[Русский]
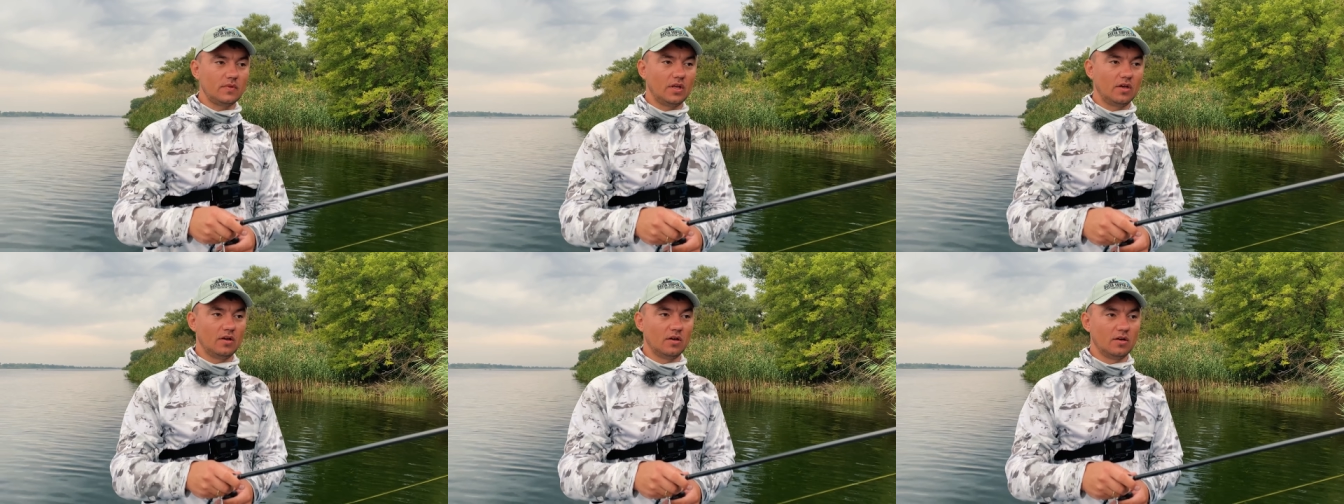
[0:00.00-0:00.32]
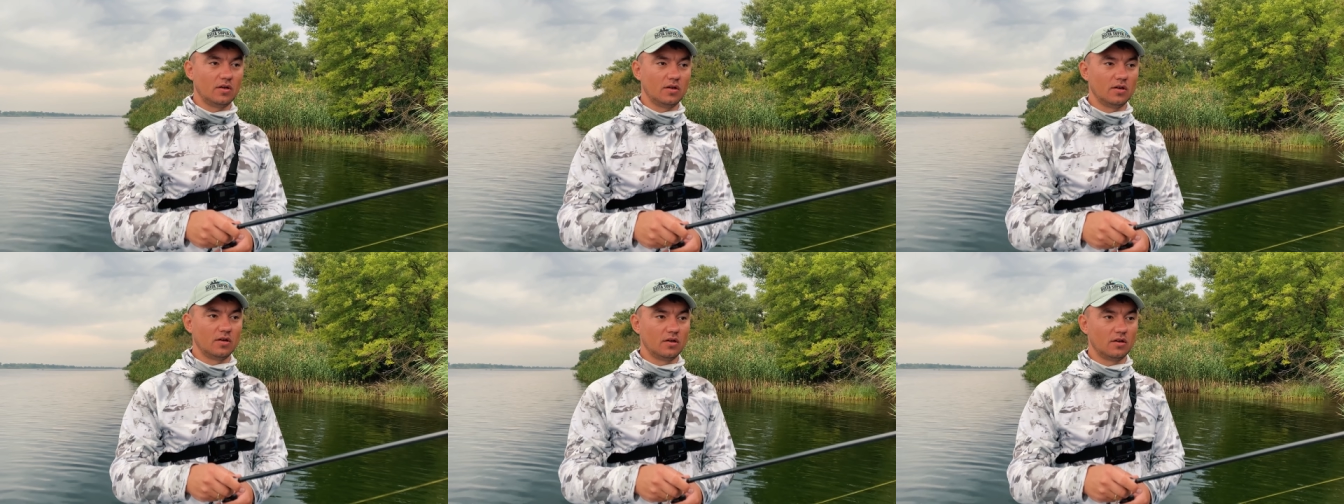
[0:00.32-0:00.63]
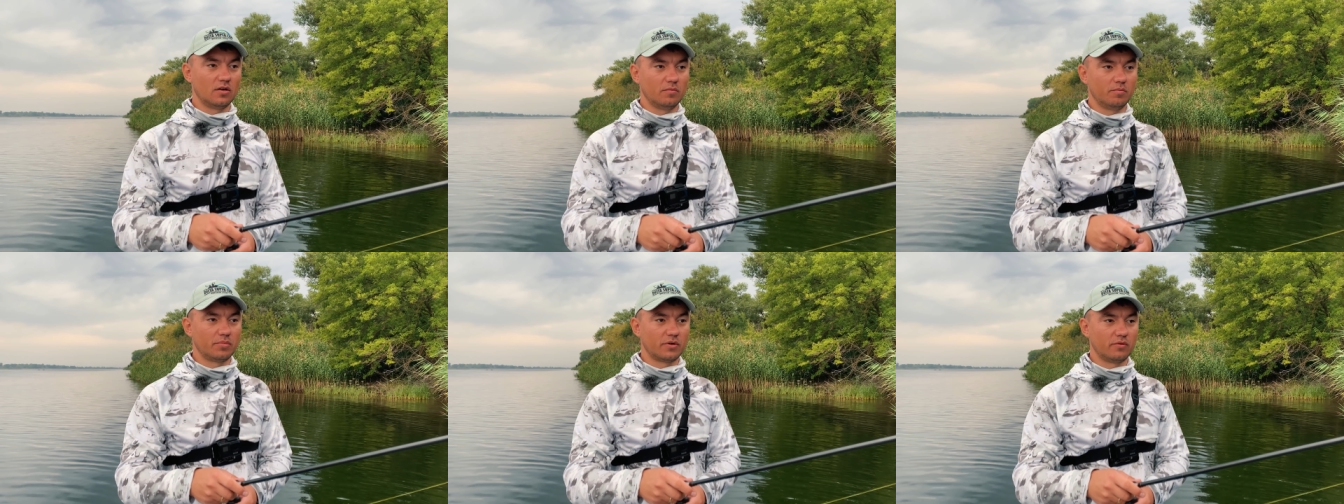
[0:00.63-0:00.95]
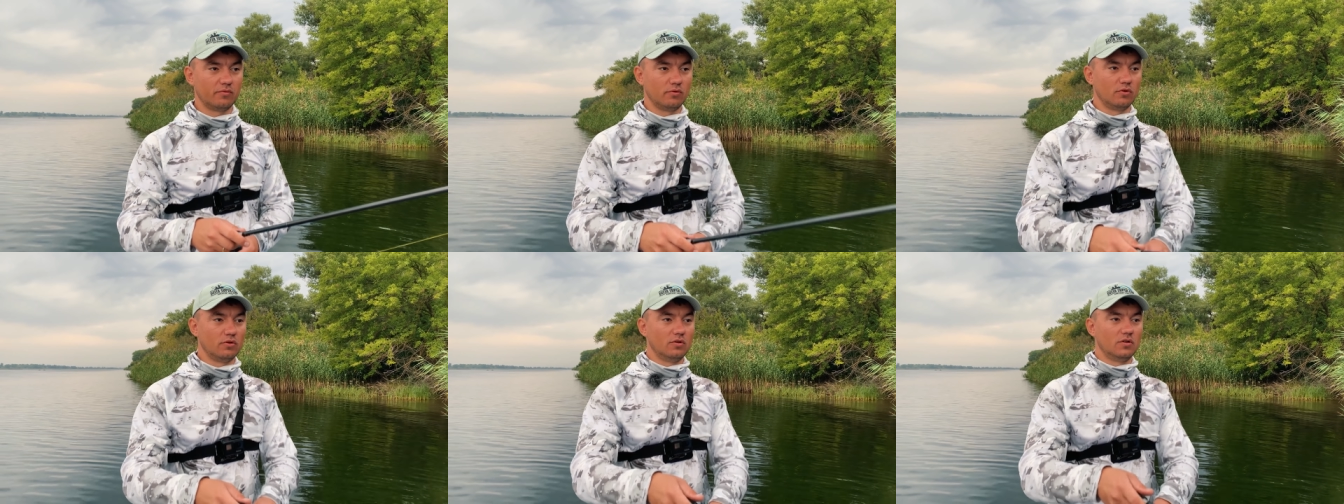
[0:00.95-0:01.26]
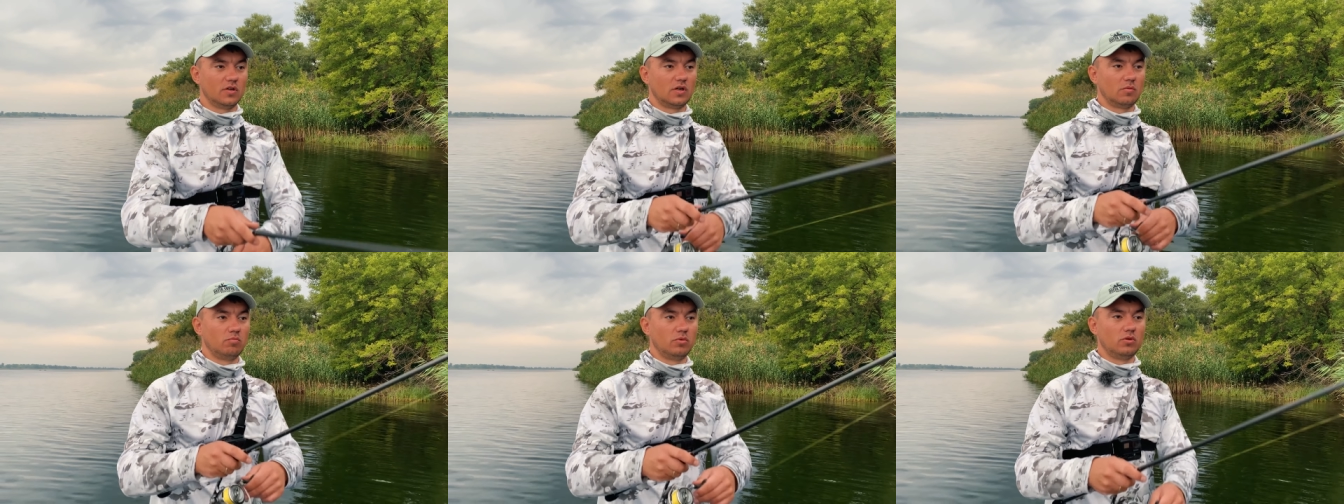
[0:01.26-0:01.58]
провел
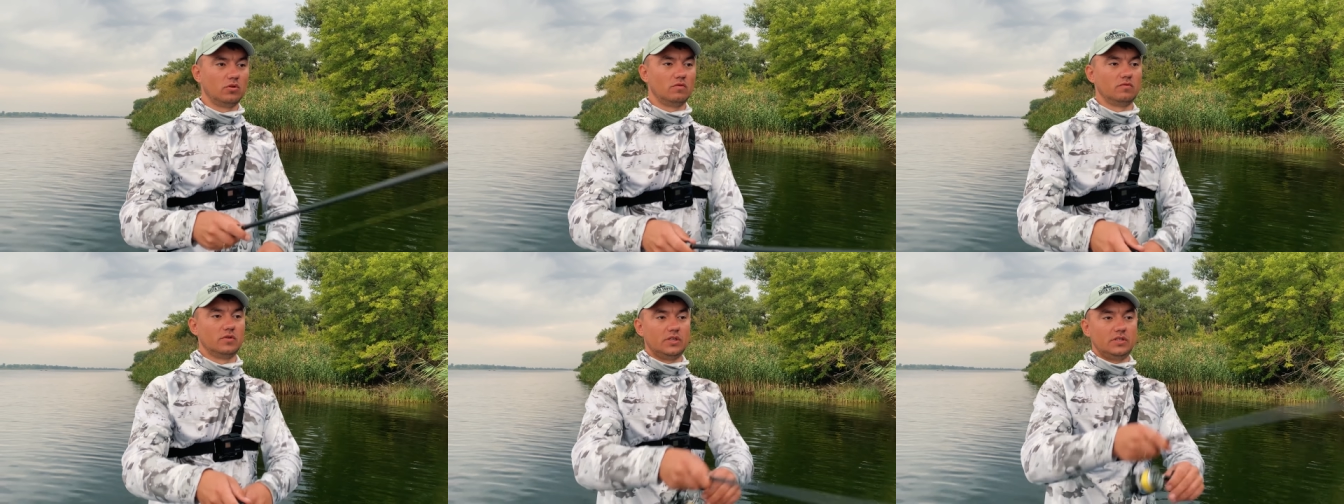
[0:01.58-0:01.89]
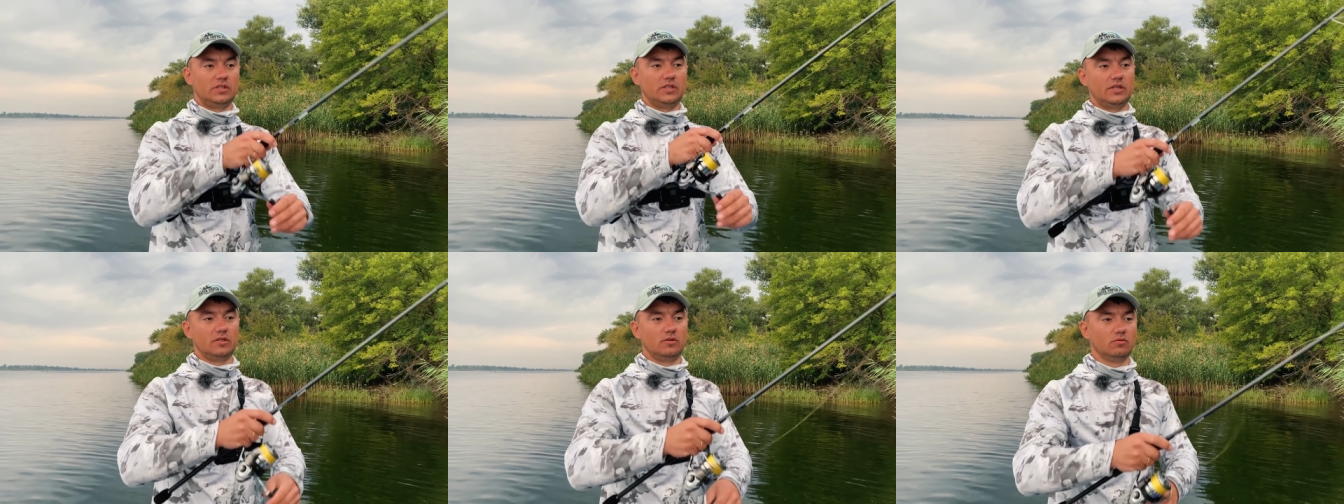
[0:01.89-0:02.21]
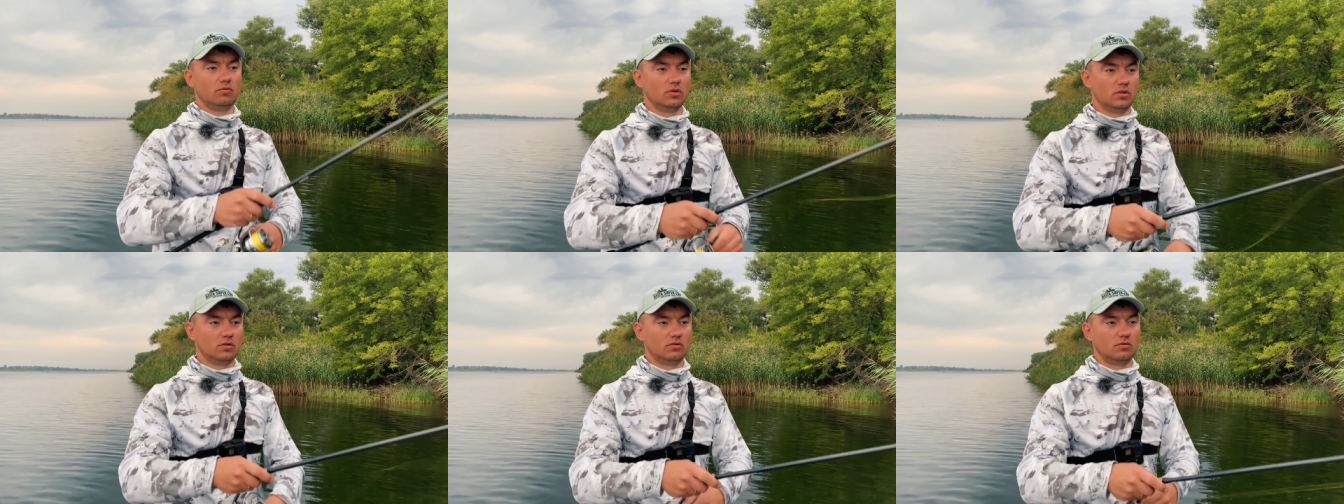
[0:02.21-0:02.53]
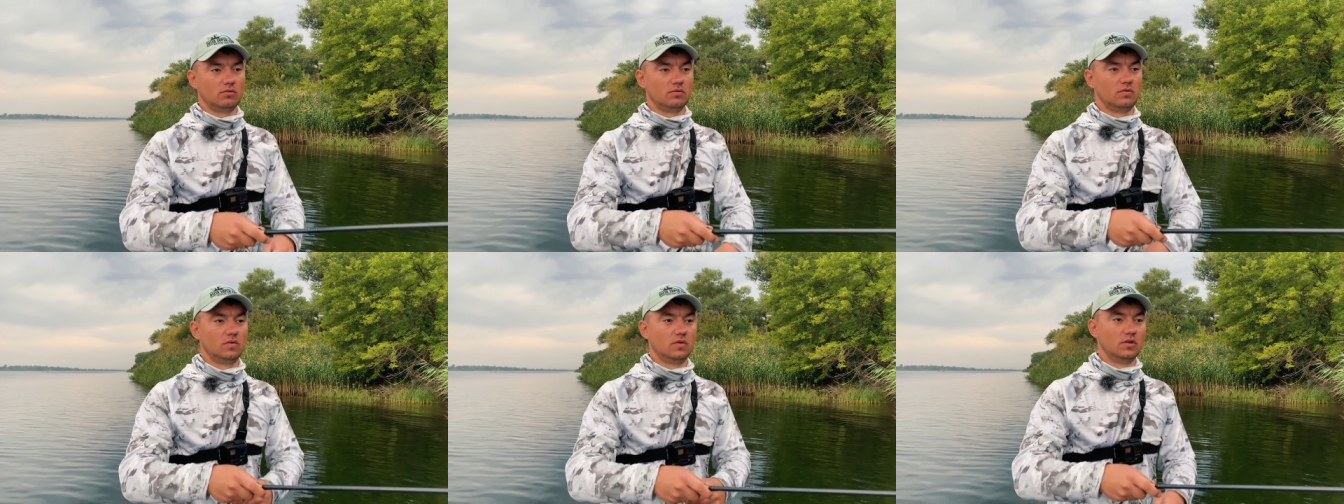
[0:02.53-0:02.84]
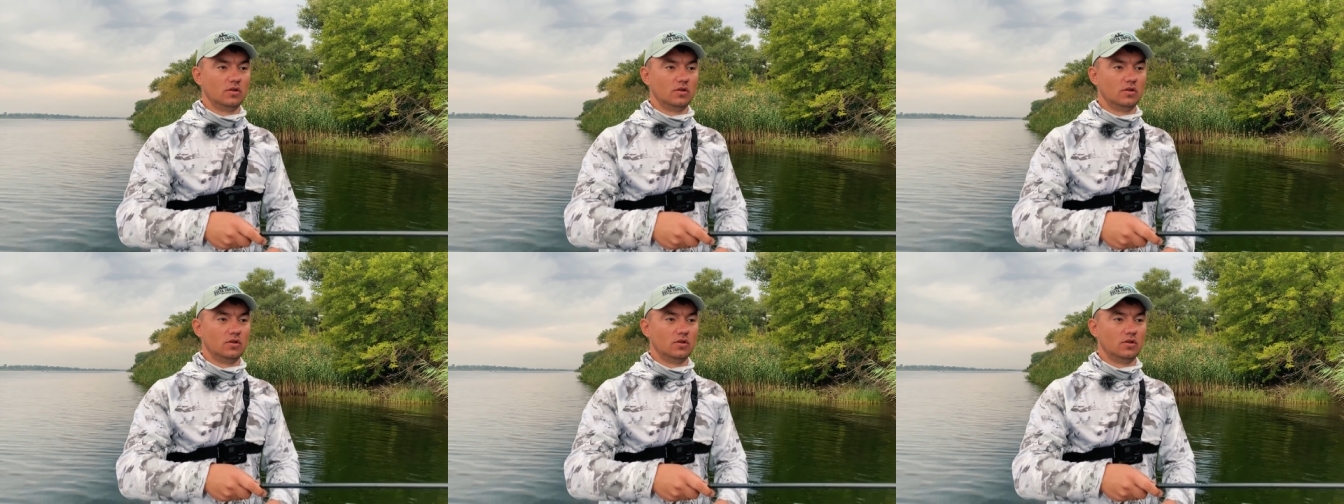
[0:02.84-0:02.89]
рыболовный день, он